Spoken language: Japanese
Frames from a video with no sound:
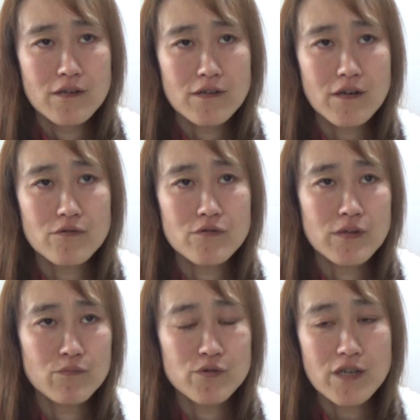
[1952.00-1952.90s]
逆に
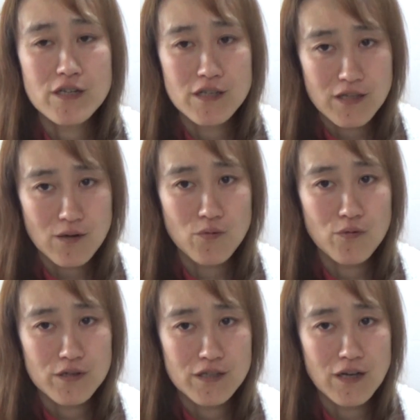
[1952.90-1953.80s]
言うと無責任な
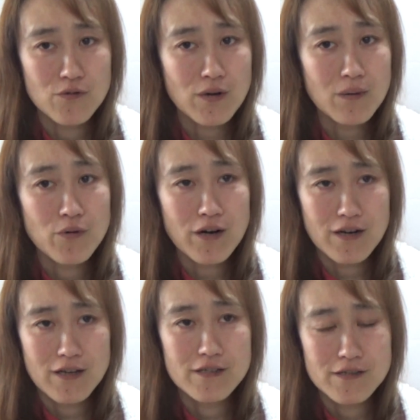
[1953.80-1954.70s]
行為になるのかもわ
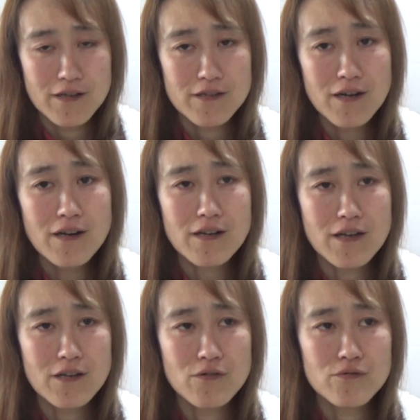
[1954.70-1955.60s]
からへんしねだから
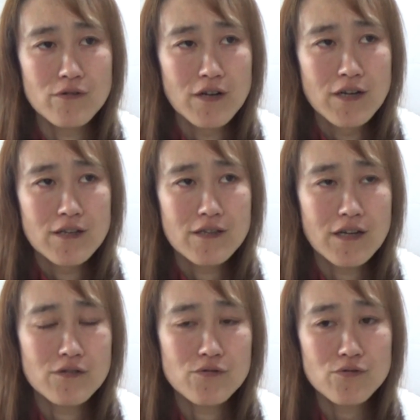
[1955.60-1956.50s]
結局
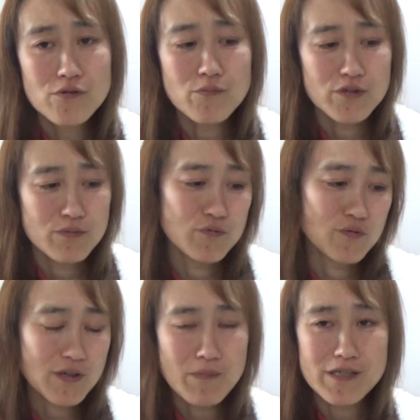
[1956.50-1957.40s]
何をするのも自
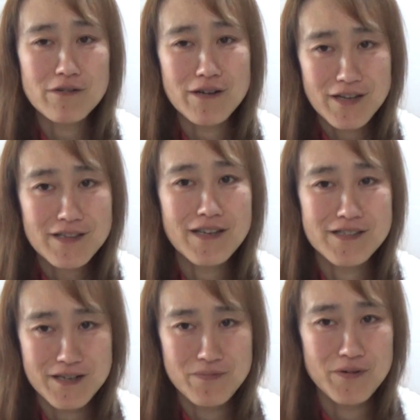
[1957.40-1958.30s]
分のためちゃうかなって
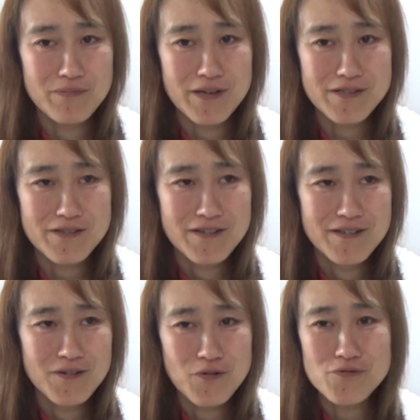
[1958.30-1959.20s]
あっちゃん思います
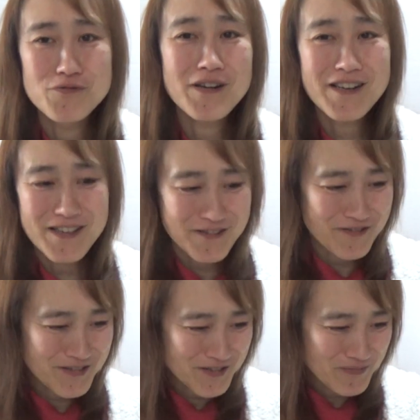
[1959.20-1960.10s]
奥深いね
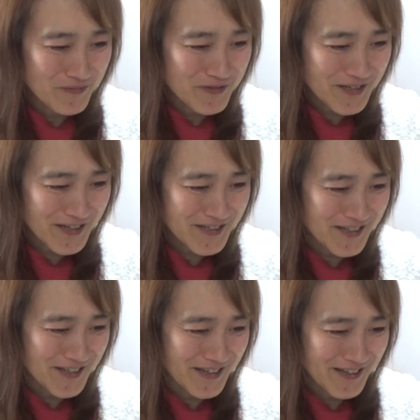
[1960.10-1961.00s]
この質問難
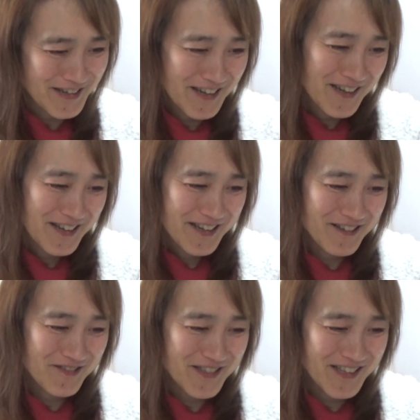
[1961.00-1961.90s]
しい
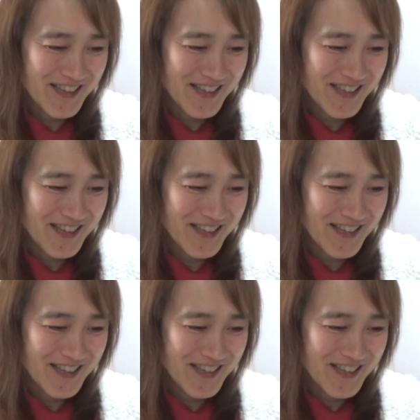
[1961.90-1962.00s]
りんごさん